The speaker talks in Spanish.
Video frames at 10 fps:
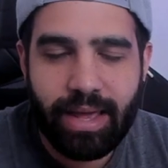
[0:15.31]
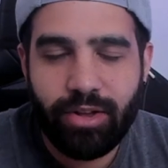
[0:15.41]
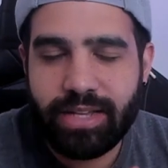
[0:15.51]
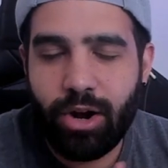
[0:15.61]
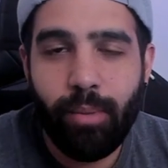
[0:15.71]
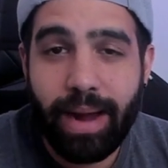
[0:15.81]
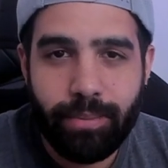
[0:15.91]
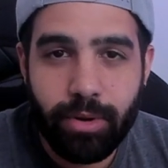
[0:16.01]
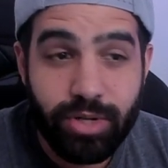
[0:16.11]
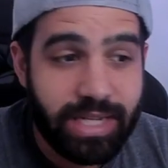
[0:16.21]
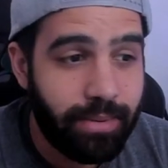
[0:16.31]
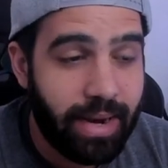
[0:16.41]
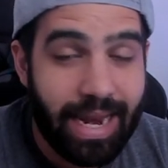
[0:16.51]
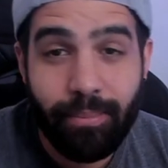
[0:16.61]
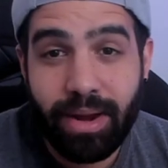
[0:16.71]
Quiero hacerlo lo más rápido
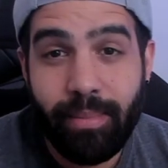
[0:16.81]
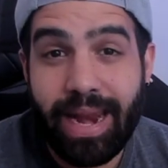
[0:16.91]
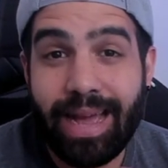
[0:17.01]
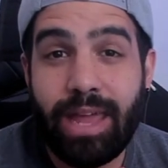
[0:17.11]
posible. La primera,